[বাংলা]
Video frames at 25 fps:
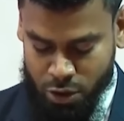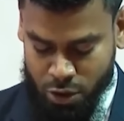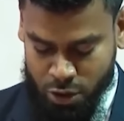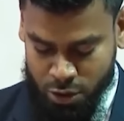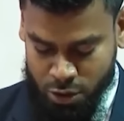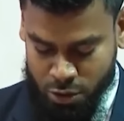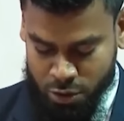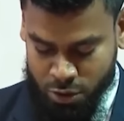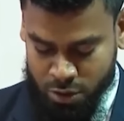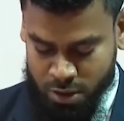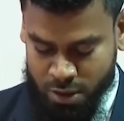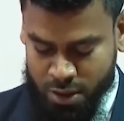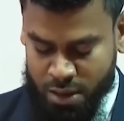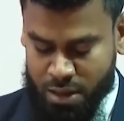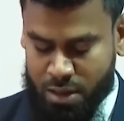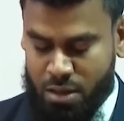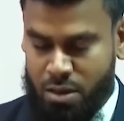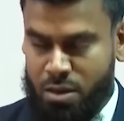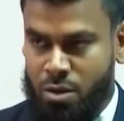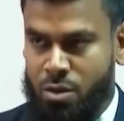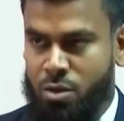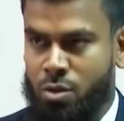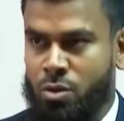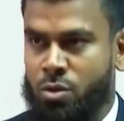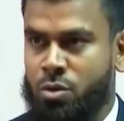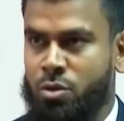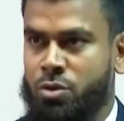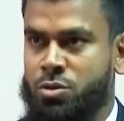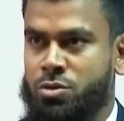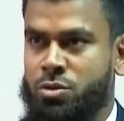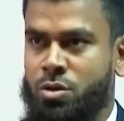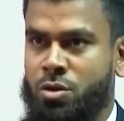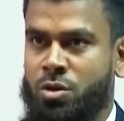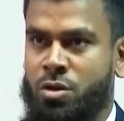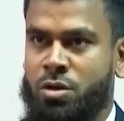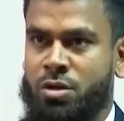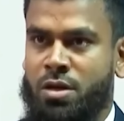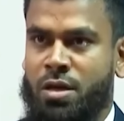স্বচ্ছতা ও
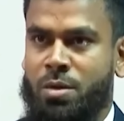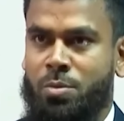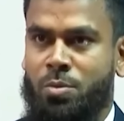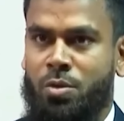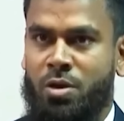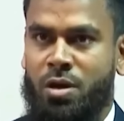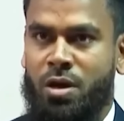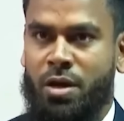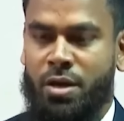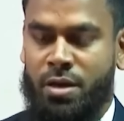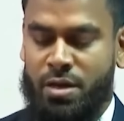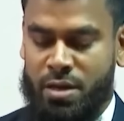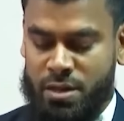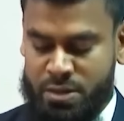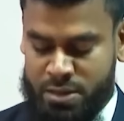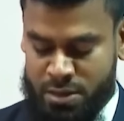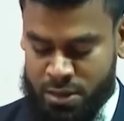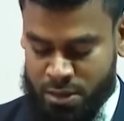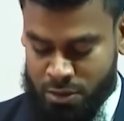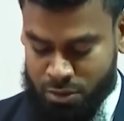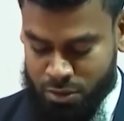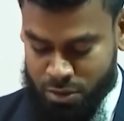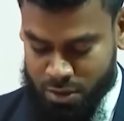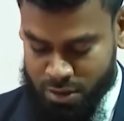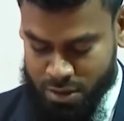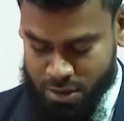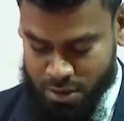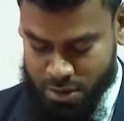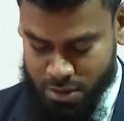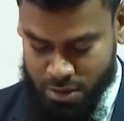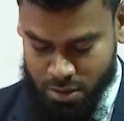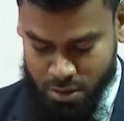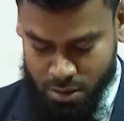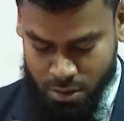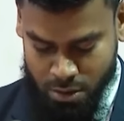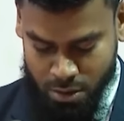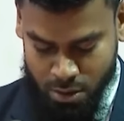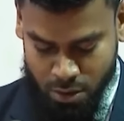যোগ্যতার মূল্যায়ন নিশ্চিত
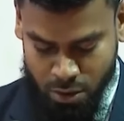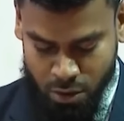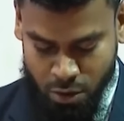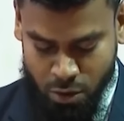করেছেন